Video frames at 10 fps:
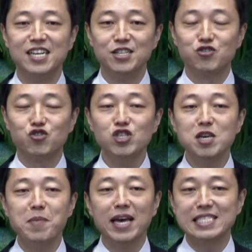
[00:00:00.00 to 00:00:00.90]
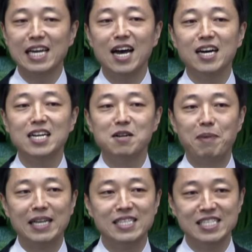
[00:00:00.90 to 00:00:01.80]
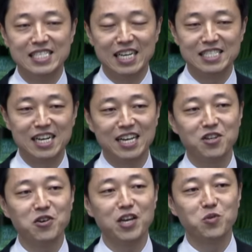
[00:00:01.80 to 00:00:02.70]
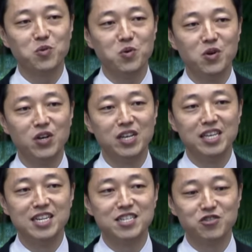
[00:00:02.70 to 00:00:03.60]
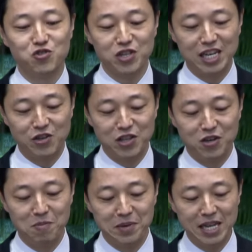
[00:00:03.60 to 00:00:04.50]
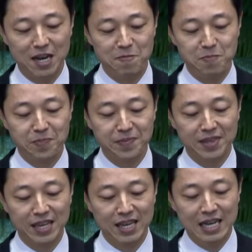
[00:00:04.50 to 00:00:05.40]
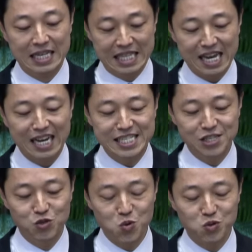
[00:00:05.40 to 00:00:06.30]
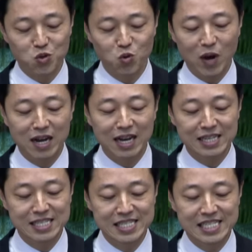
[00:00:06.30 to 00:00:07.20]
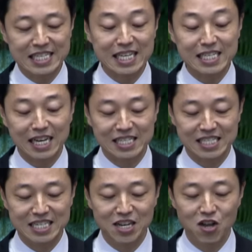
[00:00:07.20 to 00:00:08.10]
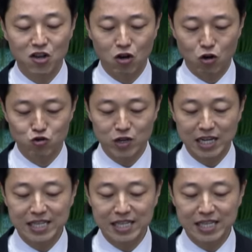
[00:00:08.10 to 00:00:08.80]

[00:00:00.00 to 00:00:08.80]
주님의 사랑을 받는 자들아 이렇게도 읽을 수 있게 되는 겁니다. 택하신 족속 왕 같은 제사장들 거룩한